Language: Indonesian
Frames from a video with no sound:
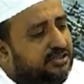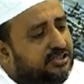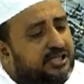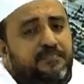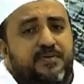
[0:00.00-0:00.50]

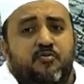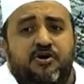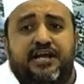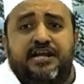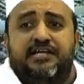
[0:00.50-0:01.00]
Tetapi
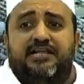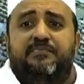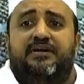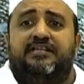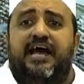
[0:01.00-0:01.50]
mungkin kita
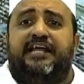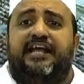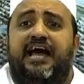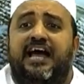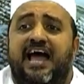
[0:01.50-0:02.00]

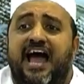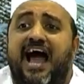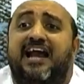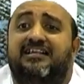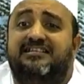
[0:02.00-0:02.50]
bertanya,
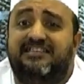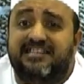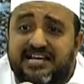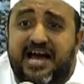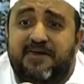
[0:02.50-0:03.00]

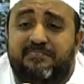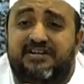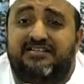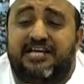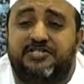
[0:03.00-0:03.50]
artinya
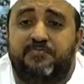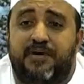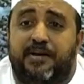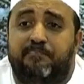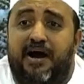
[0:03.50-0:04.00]

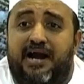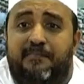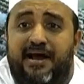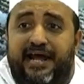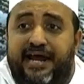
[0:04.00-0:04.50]
bertasbih
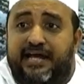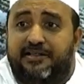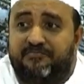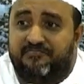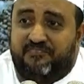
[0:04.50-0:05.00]
para malaikat?